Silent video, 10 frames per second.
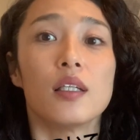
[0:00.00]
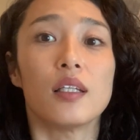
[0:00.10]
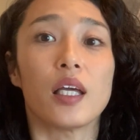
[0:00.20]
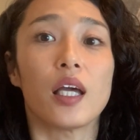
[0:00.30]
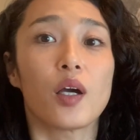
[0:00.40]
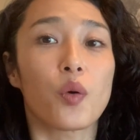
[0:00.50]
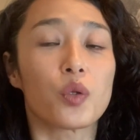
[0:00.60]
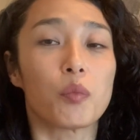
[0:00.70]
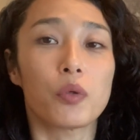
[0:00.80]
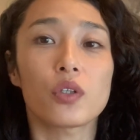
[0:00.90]
でこ
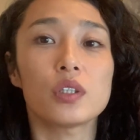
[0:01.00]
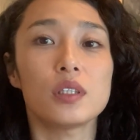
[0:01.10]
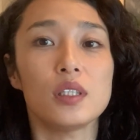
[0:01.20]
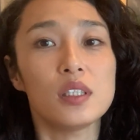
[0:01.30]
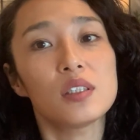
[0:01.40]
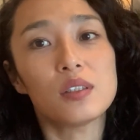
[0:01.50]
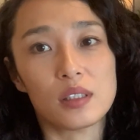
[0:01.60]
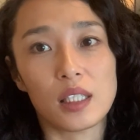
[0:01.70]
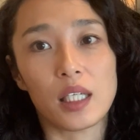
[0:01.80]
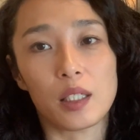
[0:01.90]
のポロシティについ
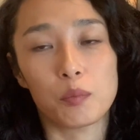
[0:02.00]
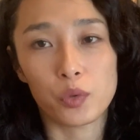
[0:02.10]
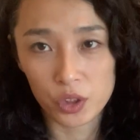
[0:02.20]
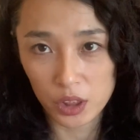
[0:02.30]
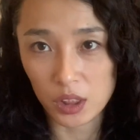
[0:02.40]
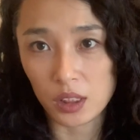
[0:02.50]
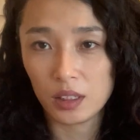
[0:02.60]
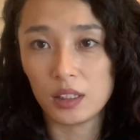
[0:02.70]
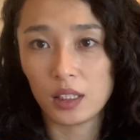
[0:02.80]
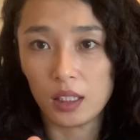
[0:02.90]
てもし
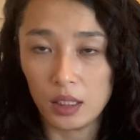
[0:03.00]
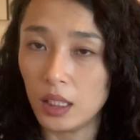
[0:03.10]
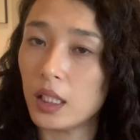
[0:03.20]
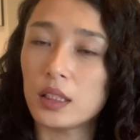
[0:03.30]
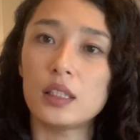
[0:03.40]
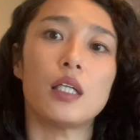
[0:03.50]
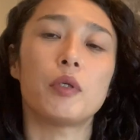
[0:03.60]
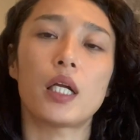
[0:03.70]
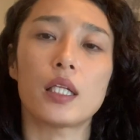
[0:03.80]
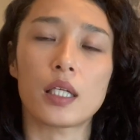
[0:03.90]
以前にね調べ
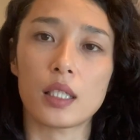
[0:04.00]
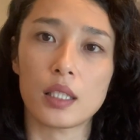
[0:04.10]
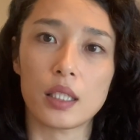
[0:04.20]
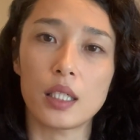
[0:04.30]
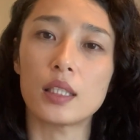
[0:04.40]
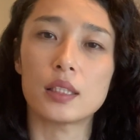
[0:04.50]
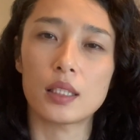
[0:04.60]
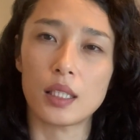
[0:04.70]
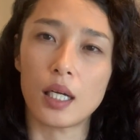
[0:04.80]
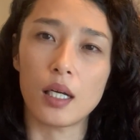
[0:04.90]
られた方がいらっ
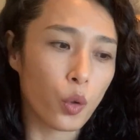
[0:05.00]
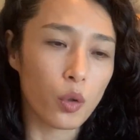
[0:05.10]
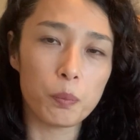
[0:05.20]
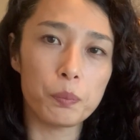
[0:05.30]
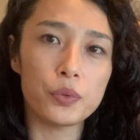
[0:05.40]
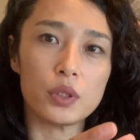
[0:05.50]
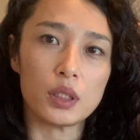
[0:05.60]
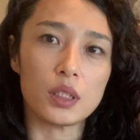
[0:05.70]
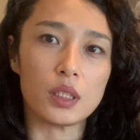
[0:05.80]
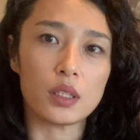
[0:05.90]
しゃったらコップ
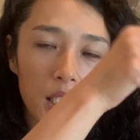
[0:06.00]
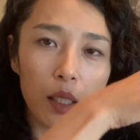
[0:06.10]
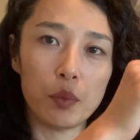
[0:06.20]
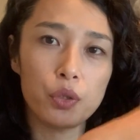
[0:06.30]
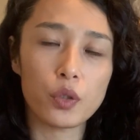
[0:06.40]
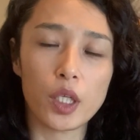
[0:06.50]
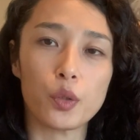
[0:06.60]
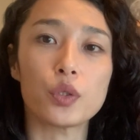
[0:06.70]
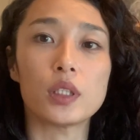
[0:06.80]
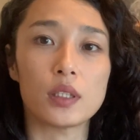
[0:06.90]
に髪の毛
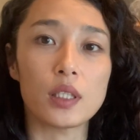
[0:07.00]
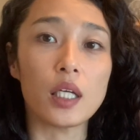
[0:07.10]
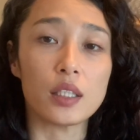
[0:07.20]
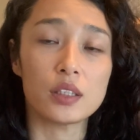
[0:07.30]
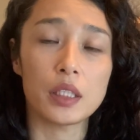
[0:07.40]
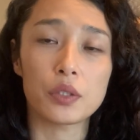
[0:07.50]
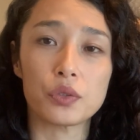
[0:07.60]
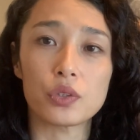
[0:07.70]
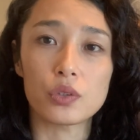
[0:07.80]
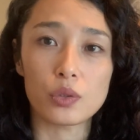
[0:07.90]
乗せてチェック
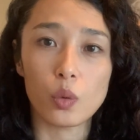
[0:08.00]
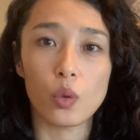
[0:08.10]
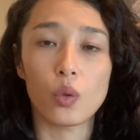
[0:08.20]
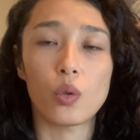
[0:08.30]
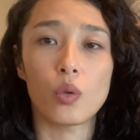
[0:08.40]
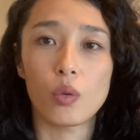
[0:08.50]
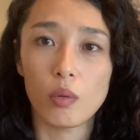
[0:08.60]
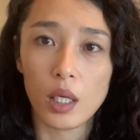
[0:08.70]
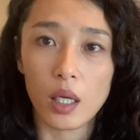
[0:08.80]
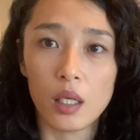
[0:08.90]
する方法
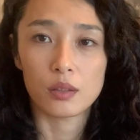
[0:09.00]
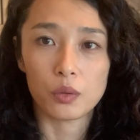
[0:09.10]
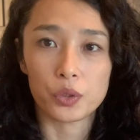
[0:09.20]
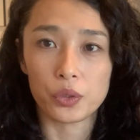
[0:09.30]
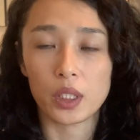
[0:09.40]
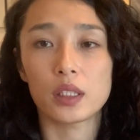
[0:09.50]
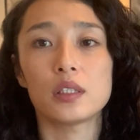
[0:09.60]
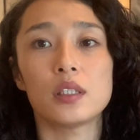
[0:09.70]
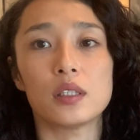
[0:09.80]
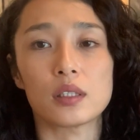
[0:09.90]
はご紹介し
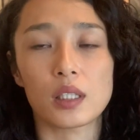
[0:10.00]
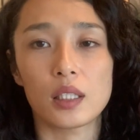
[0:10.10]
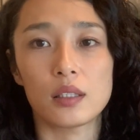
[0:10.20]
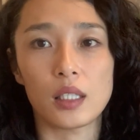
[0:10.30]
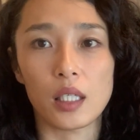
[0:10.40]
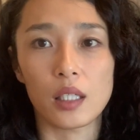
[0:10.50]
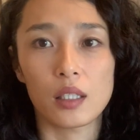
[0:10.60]
ないんですかって